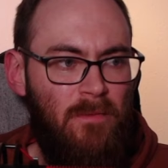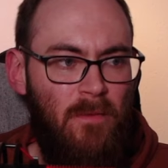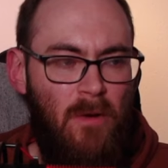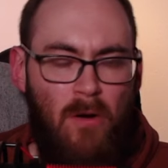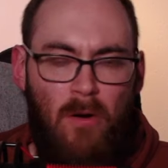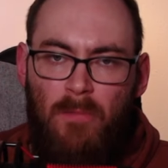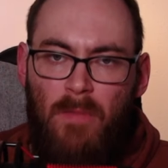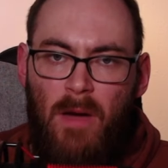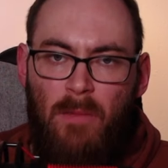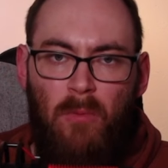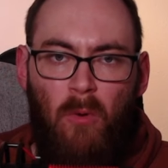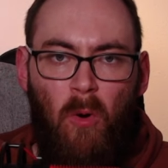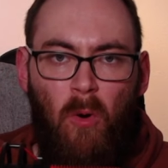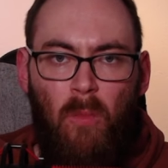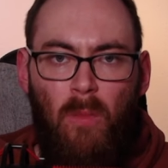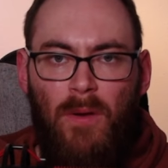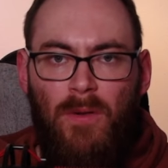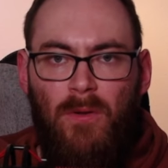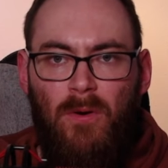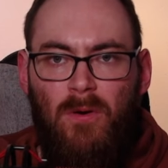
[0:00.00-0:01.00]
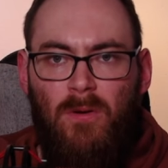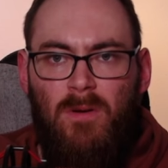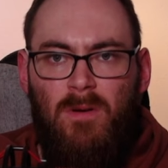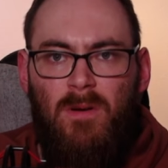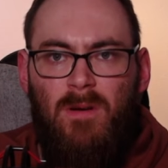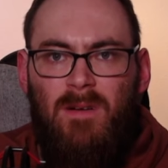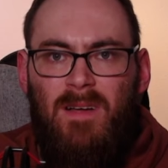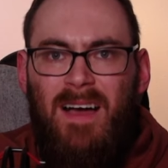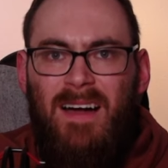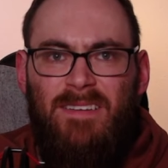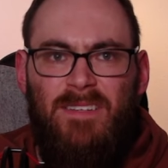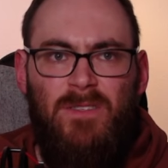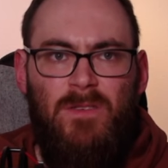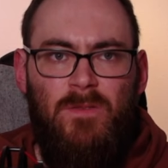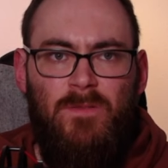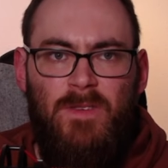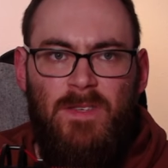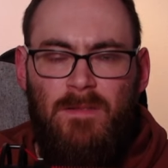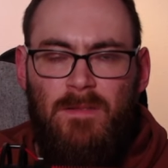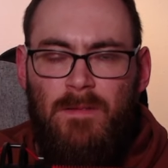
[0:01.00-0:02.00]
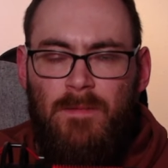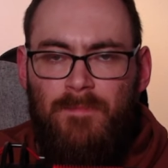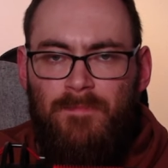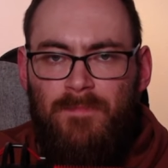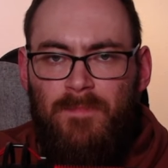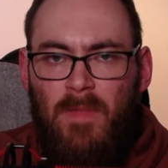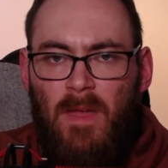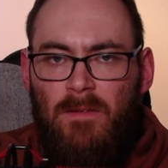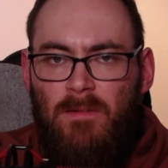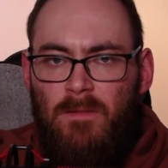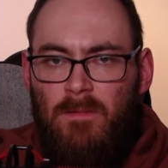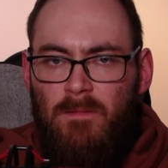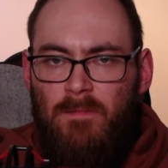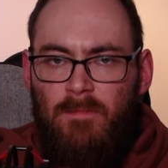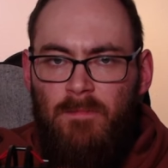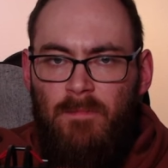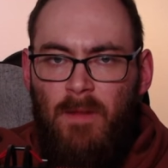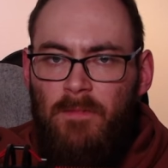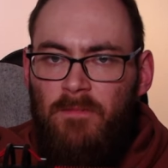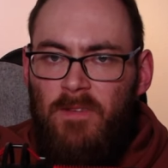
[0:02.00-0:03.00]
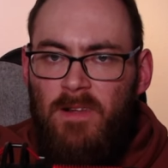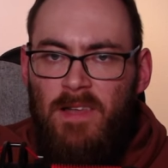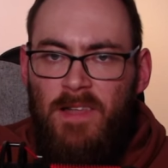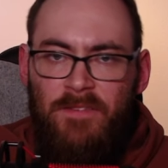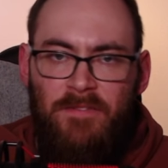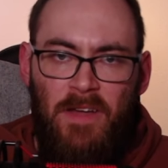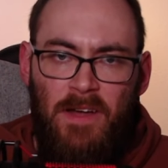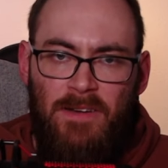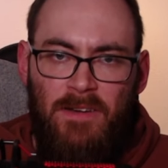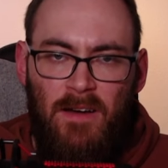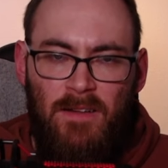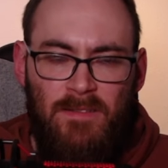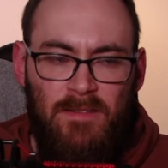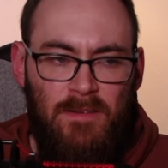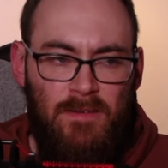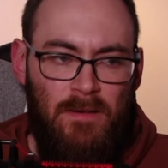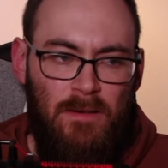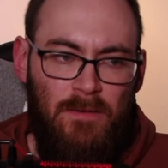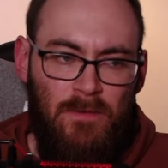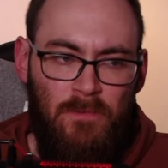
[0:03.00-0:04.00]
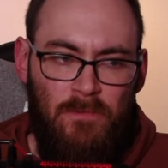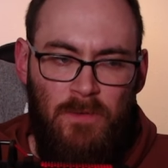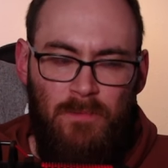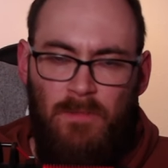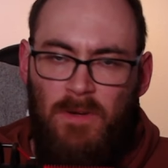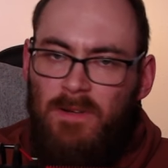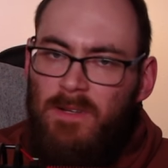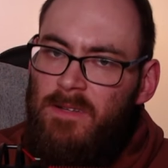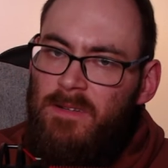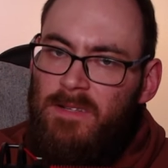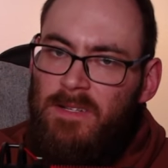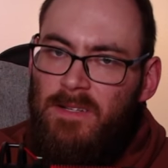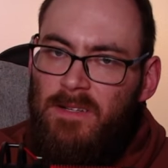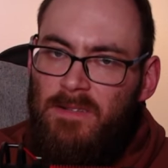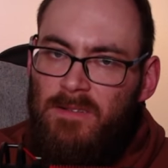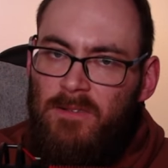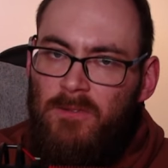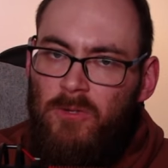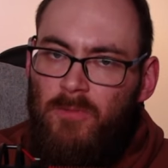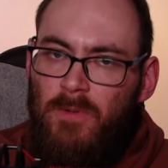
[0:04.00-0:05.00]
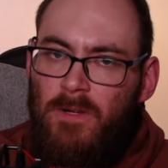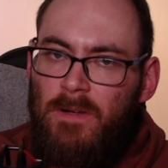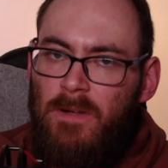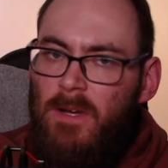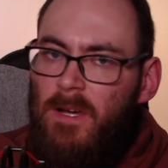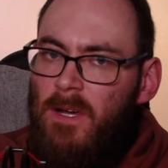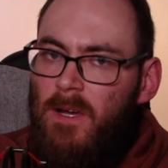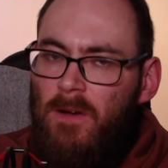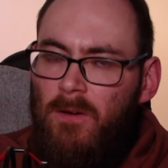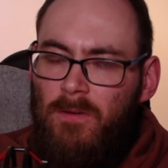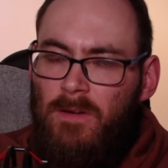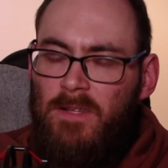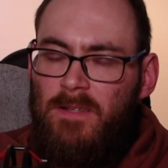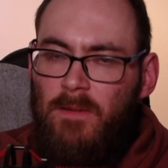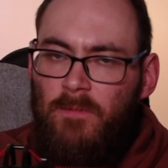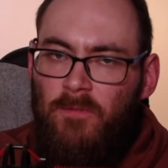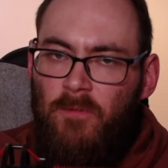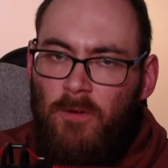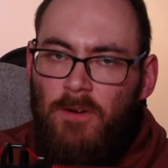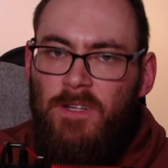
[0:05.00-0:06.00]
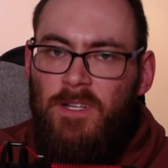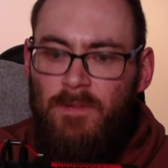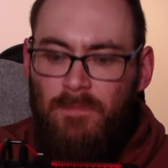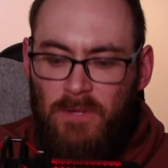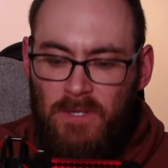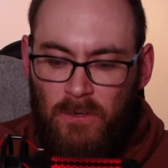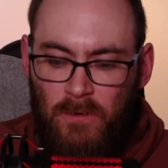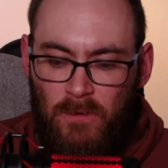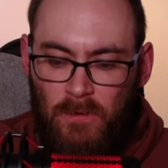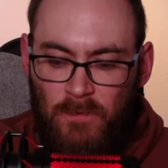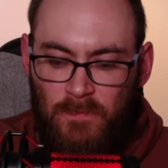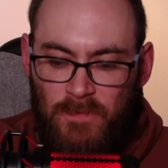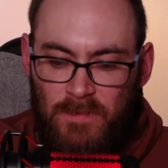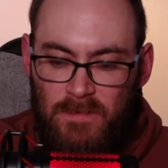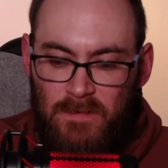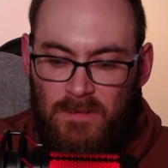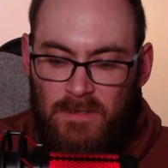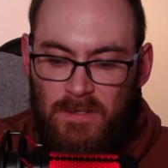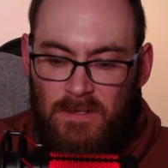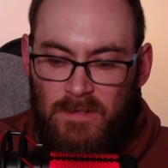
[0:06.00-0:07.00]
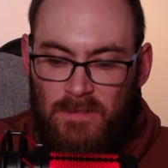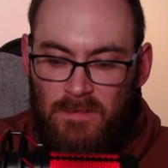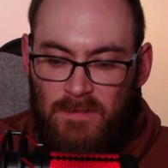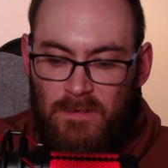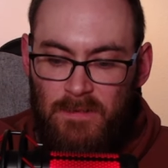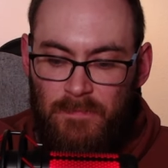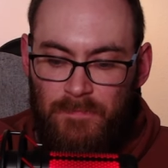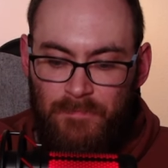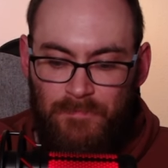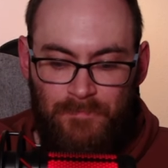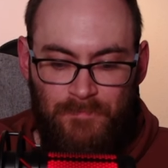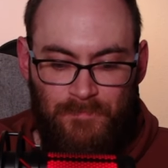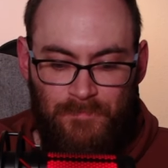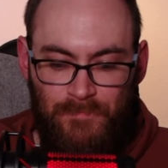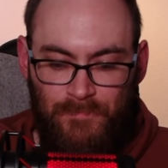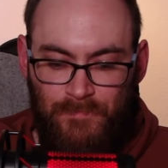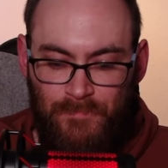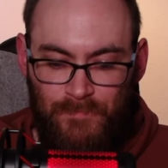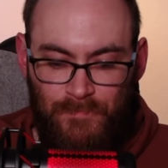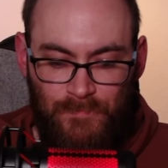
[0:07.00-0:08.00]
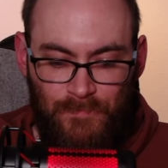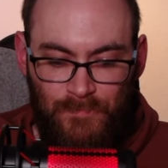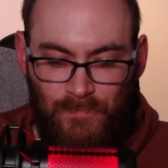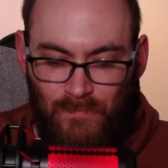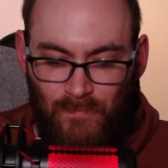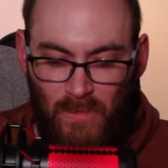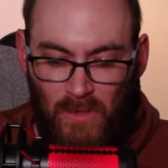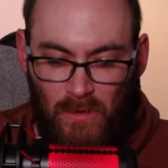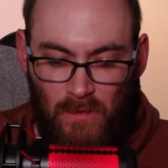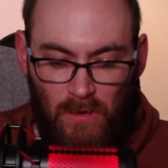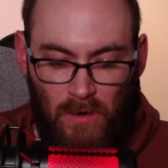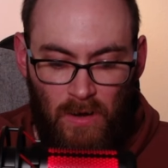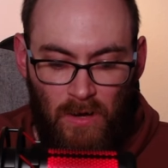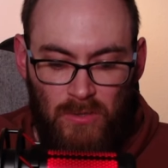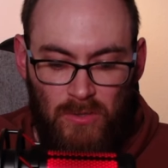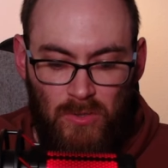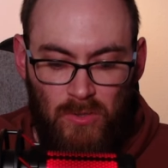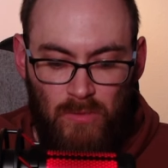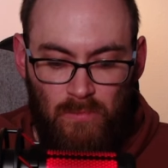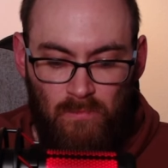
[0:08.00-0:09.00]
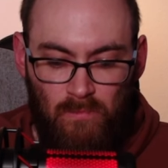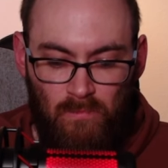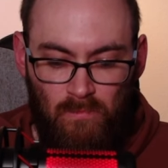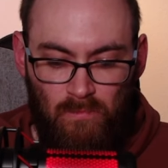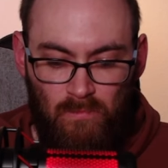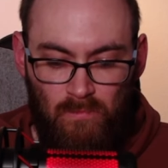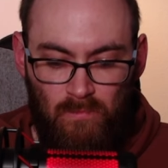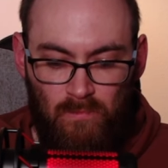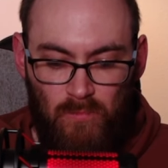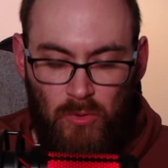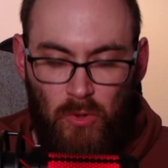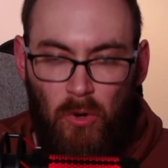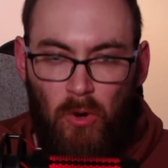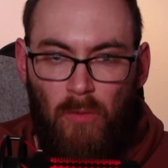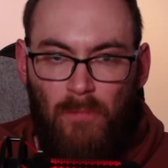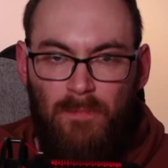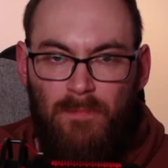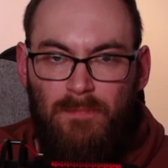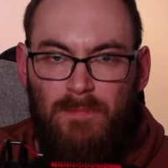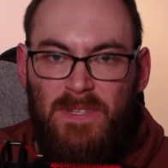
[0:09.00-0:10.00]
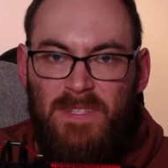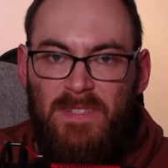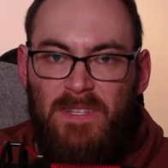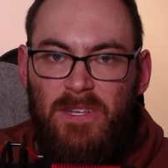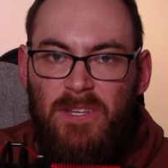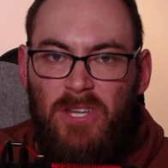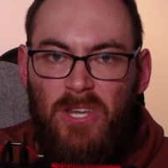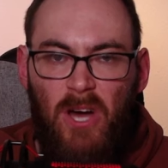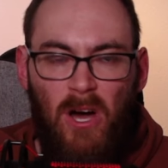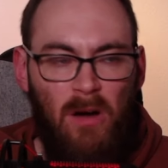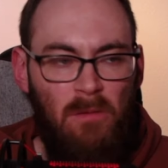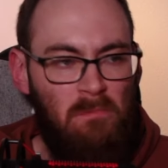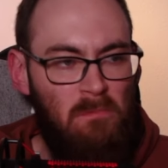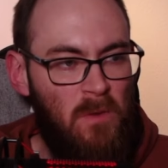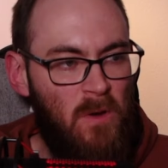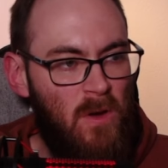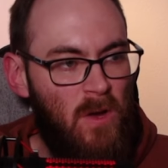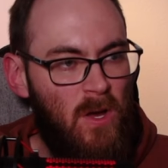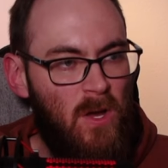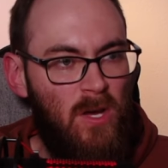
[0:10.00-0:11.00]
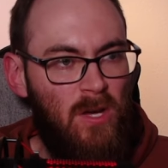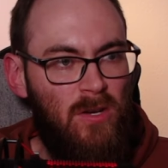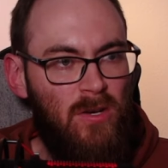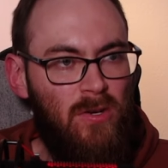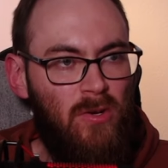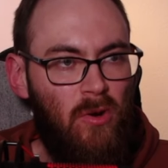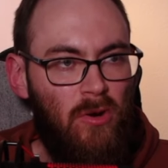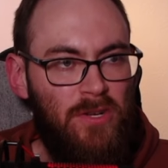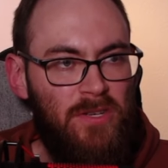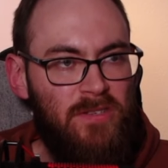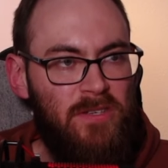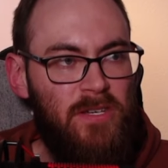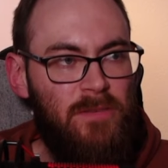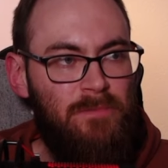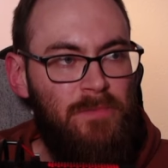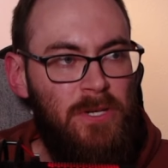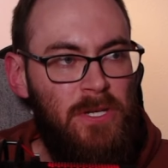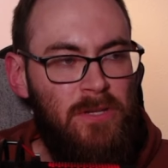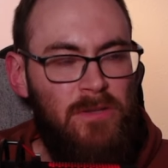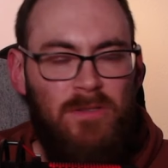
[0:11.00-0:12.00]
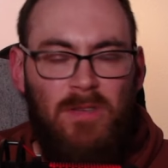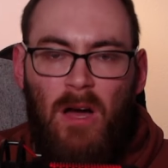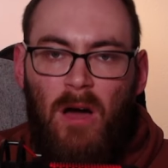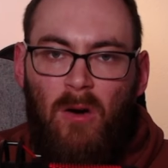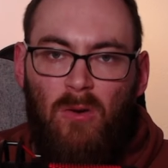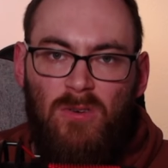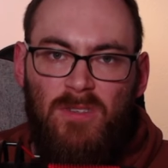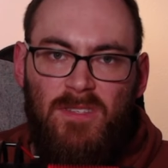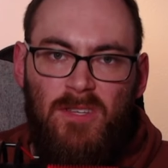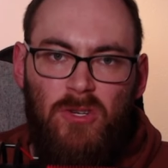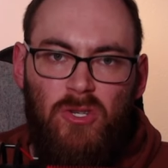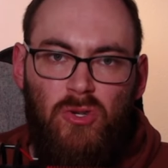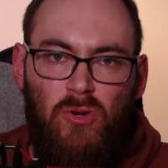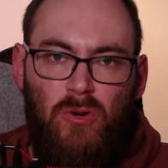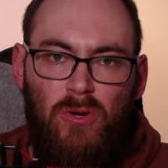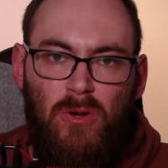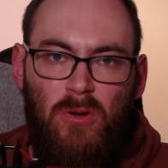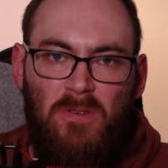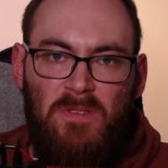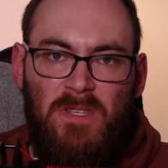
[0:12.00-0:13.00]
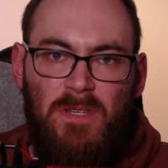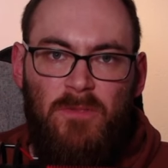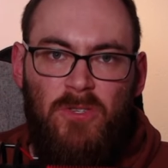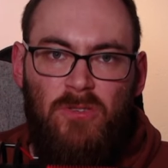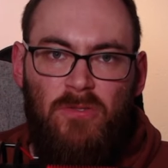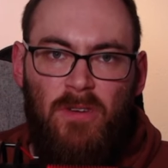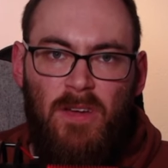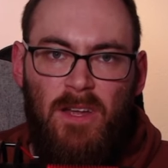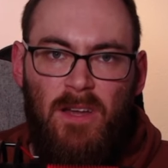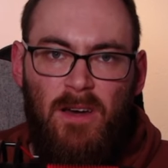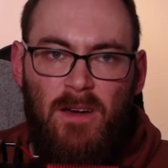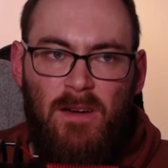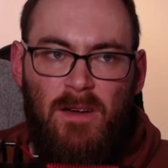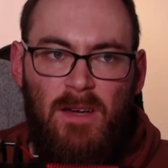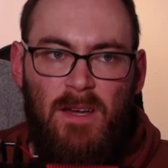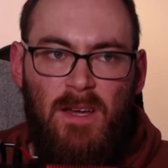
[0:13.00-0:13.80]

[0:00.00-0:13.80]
Äh, mehr braucht man doch nicht zu wissen. Also, man will Leviathan sehen, also wird man den DLC spielen. Und deshalb freue ich mich auch auf diesen DLC. Äh, ja, Mycidia, neues Gebiet, sah auch sehr schön aus im Trailer.